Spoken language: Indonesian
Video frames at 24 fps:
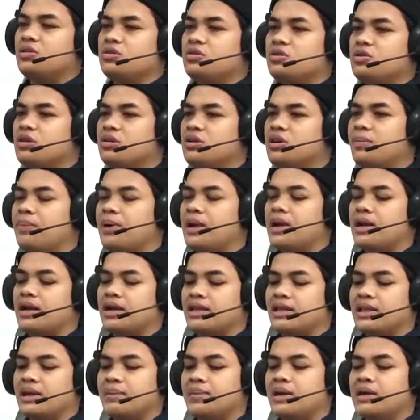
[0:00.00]
itu juga udah pernah
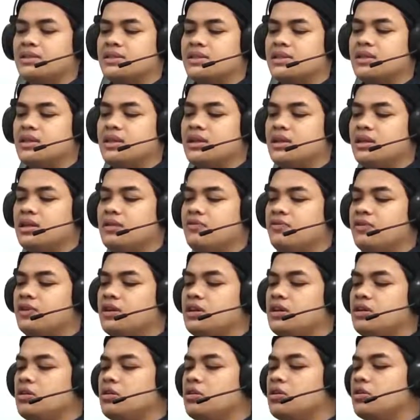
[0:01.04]
kita bahas sih di
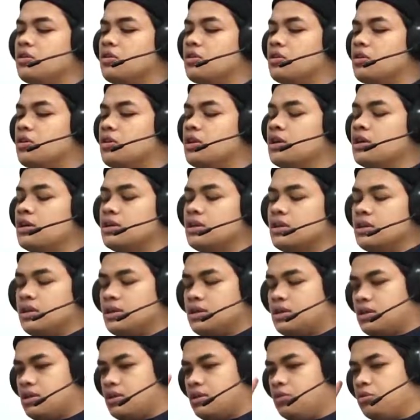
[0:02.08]
video
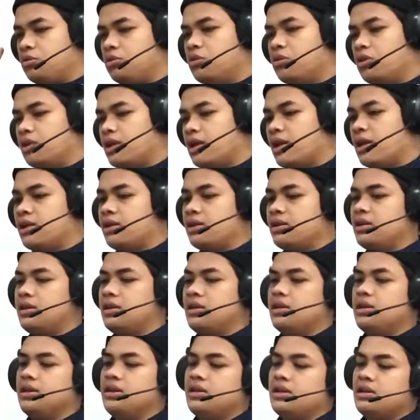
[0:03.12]
uh, tutorial
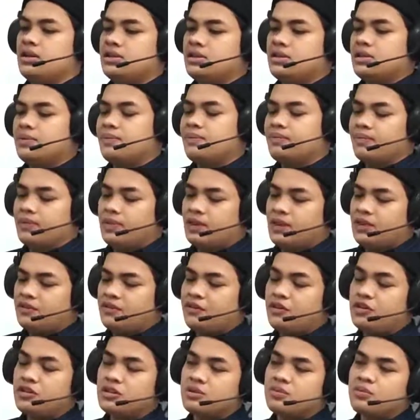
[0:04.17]
di video